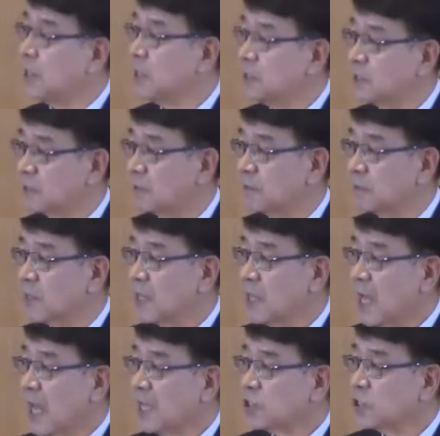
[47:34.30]
他们
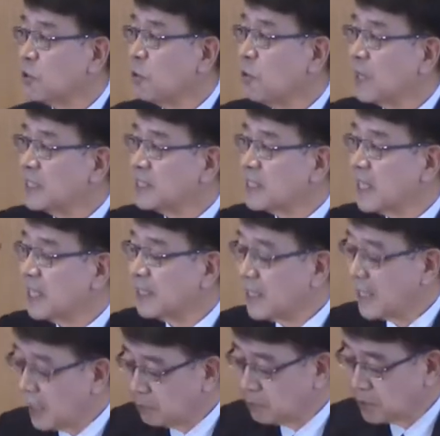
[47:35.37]
在亚当
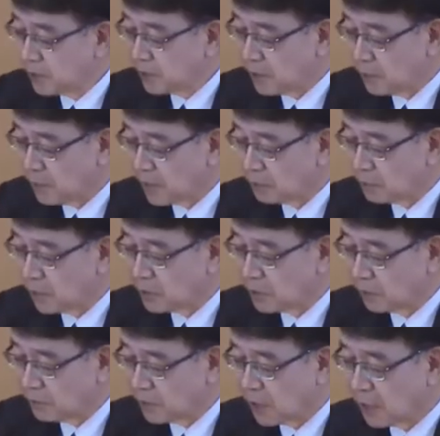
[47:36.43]
和夏娃
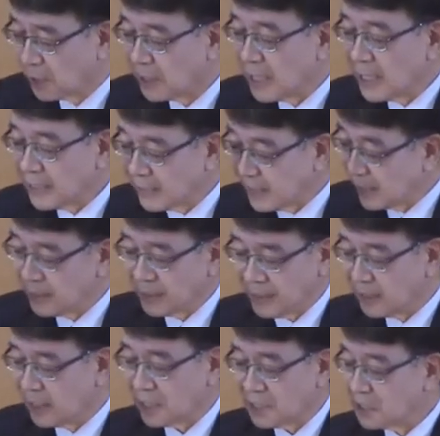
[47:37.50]
在啊伊
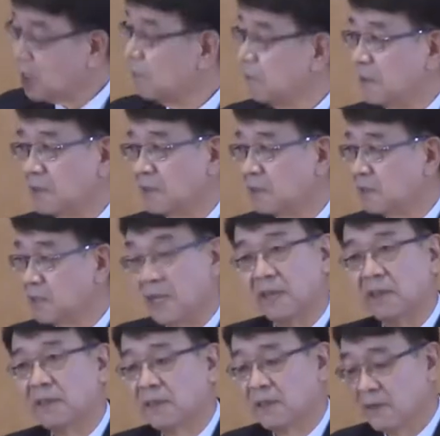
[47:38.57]
甸园是有条件
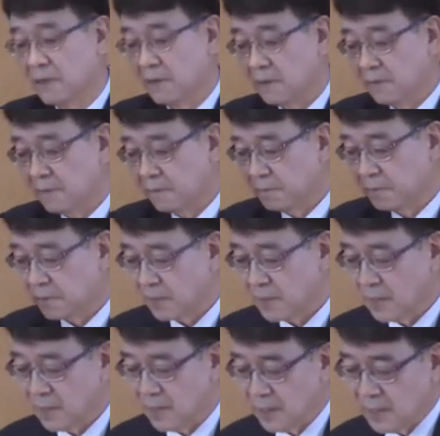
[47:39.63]
的，只要他
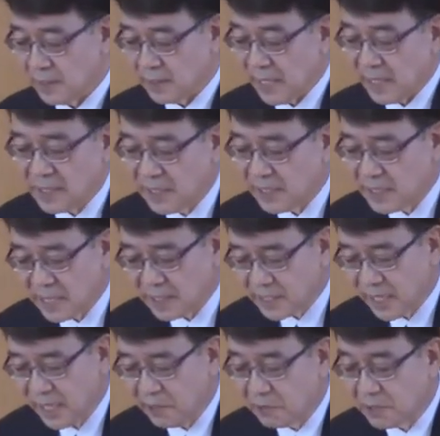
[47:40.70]
们呃
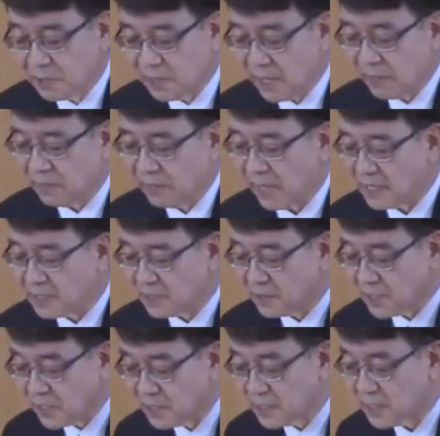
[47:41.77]
呃
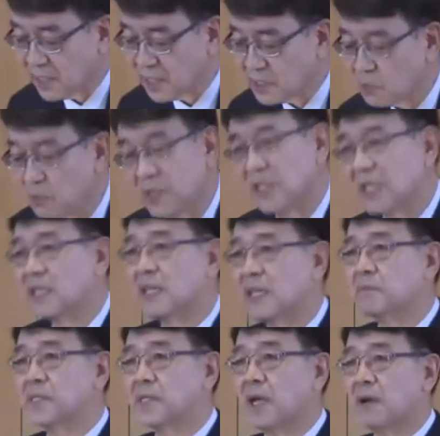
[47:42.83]
顺
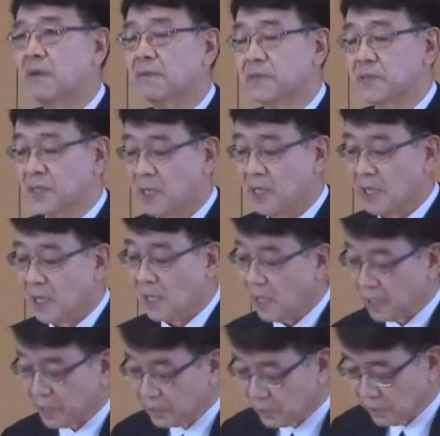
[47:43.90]
服神，
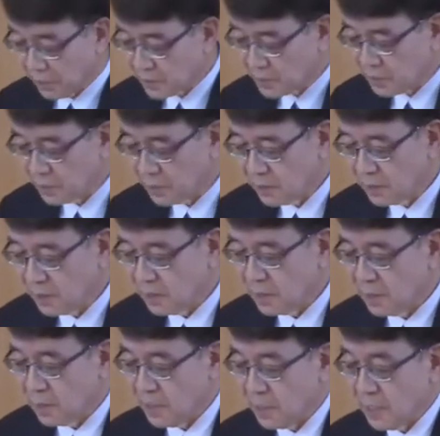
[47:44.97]
啊遵从他的
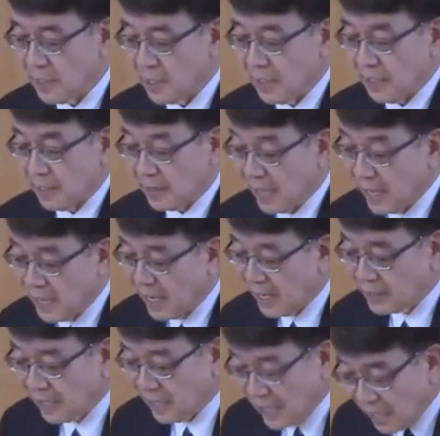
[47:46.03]
诫命，他们是不会
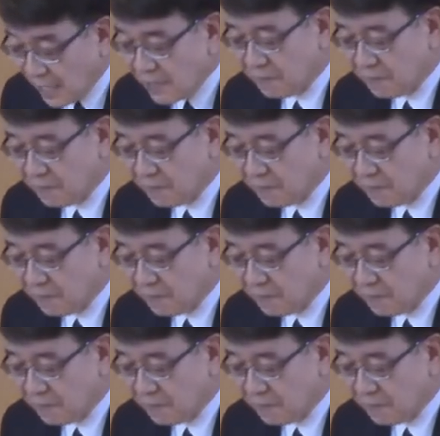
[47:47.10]
死的。